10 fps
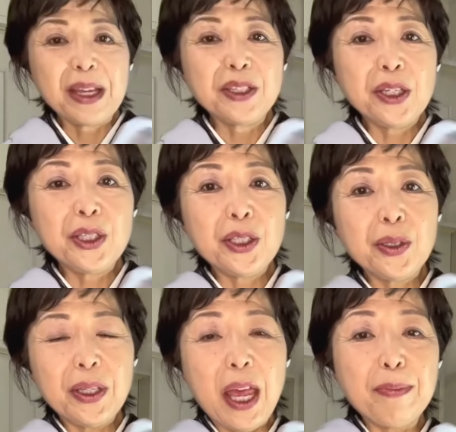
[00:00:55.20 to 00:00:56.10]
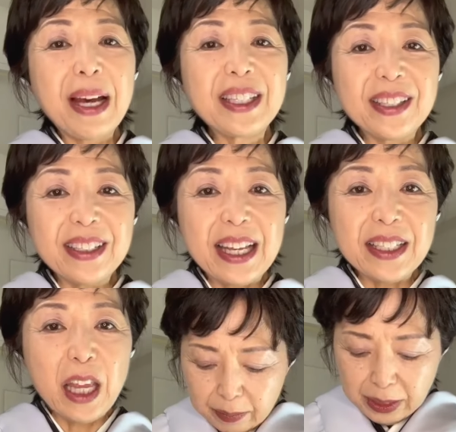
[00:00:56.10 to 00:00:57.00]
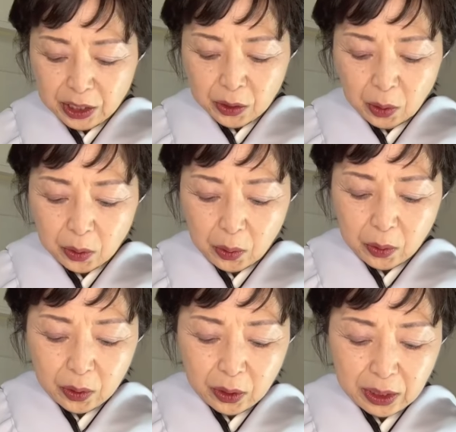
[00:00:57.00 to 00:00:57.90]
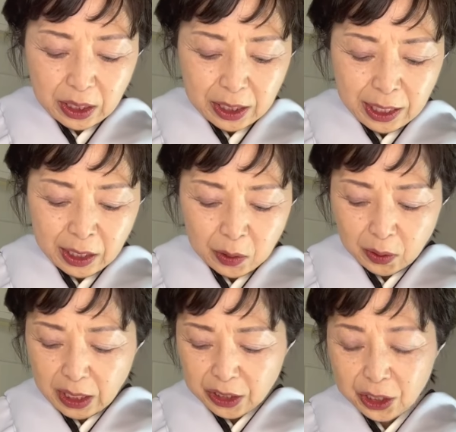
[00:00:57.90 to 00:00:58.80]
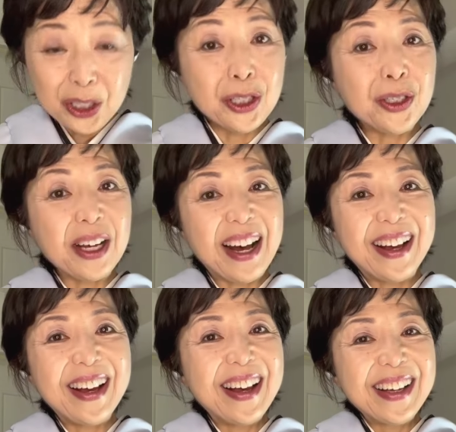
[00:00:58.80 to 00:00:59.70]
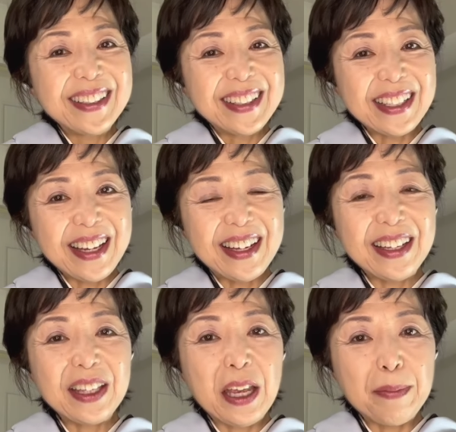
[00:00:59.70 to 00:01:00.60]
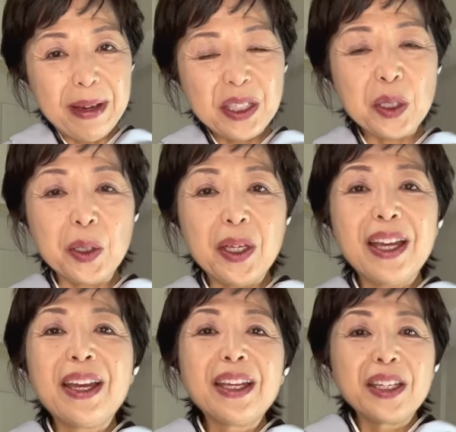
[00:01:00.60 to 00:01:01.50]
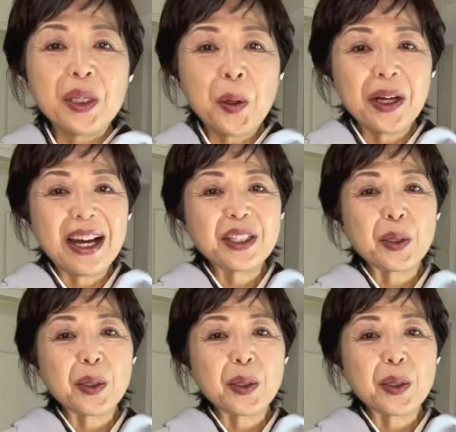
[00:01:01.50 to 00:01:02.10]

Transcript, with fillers: 刺繍で松ですね松のところに金の手刺繍が刺されています色がそ